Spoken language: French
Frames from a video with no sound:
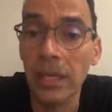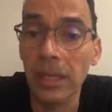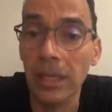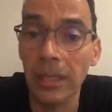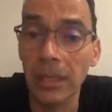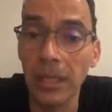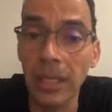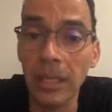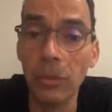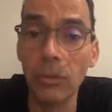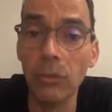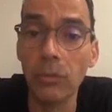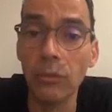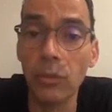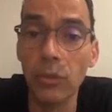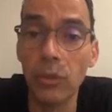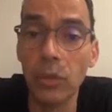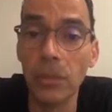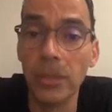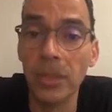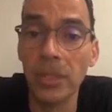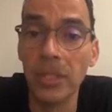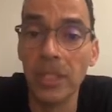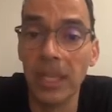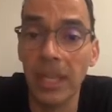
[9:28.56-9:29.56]
Dès que vous
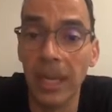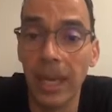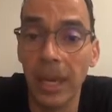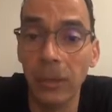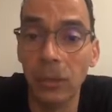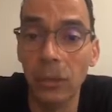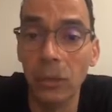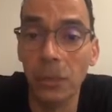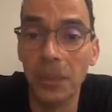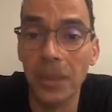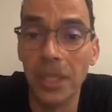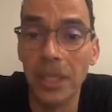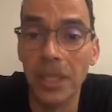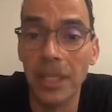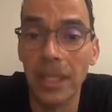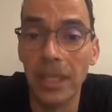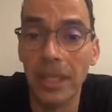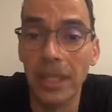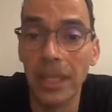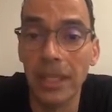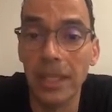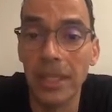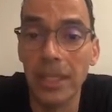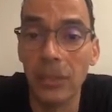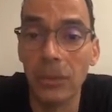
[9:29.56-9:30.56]
commencez à adopter cette
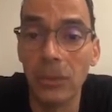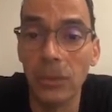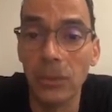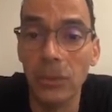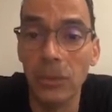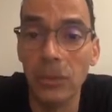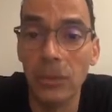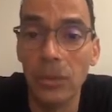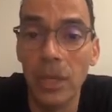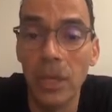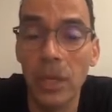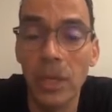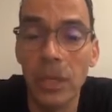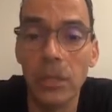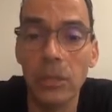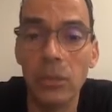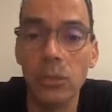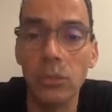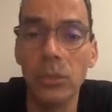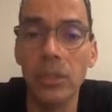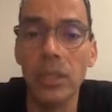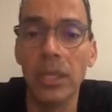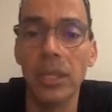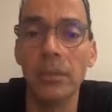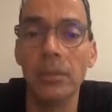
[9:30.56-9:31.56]
attitude,
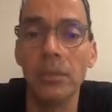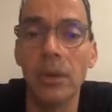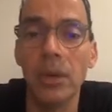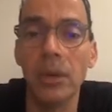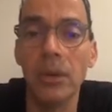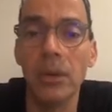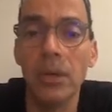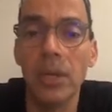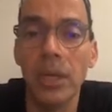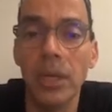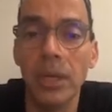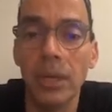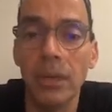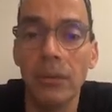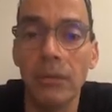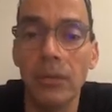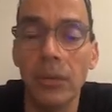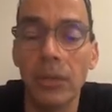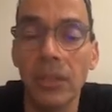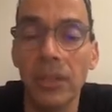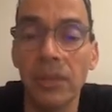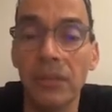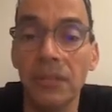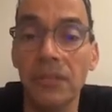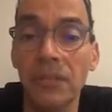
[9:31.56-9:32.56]
soudainement,
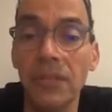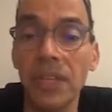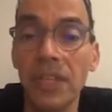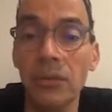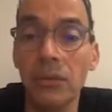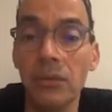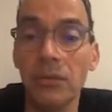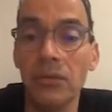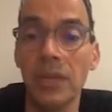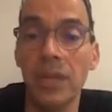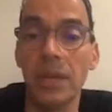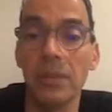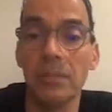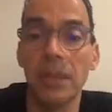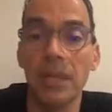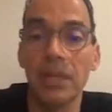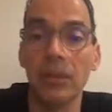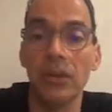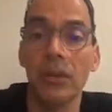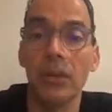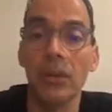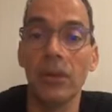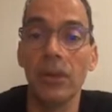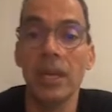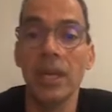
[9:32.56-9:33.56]
votre vie devient
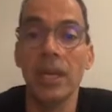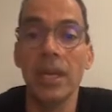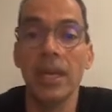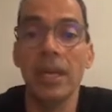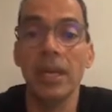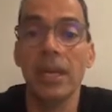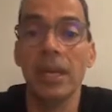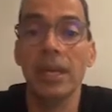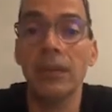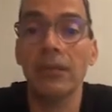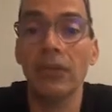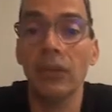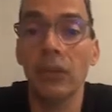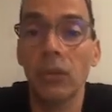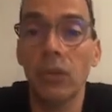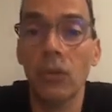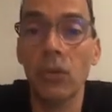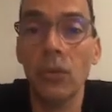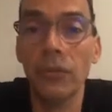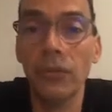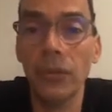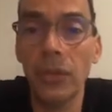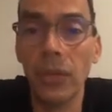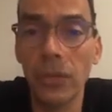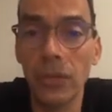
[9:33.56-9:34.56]
meilleure et votre
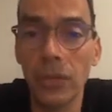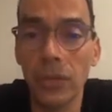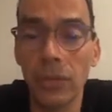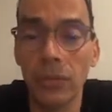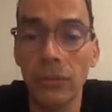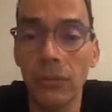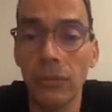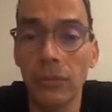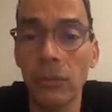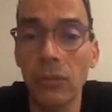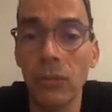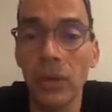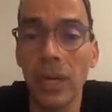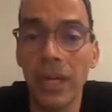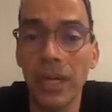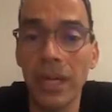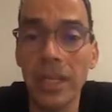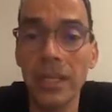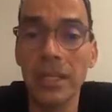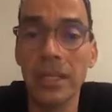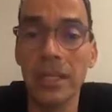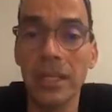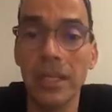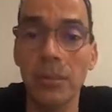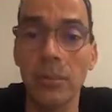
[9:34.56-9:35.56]
confiance en vous et
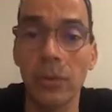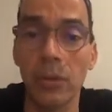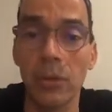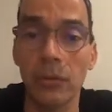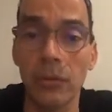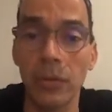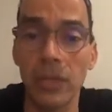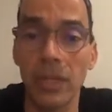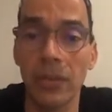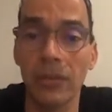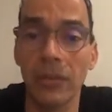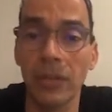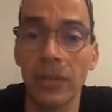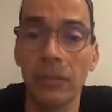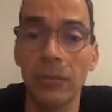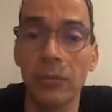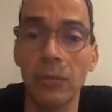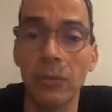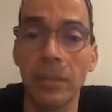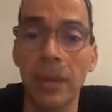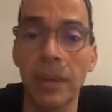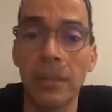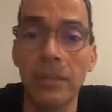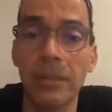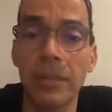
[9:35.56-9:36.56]
l'estime que vous avez de
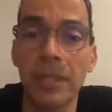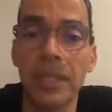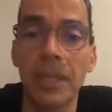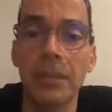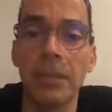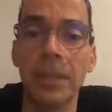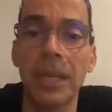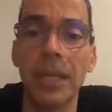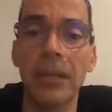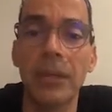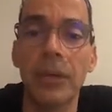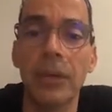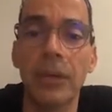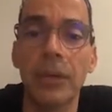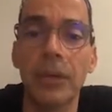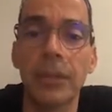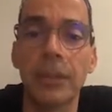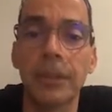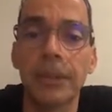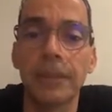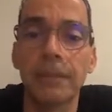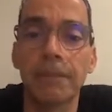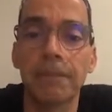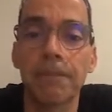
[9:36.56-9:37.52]
vous-même s'améliore.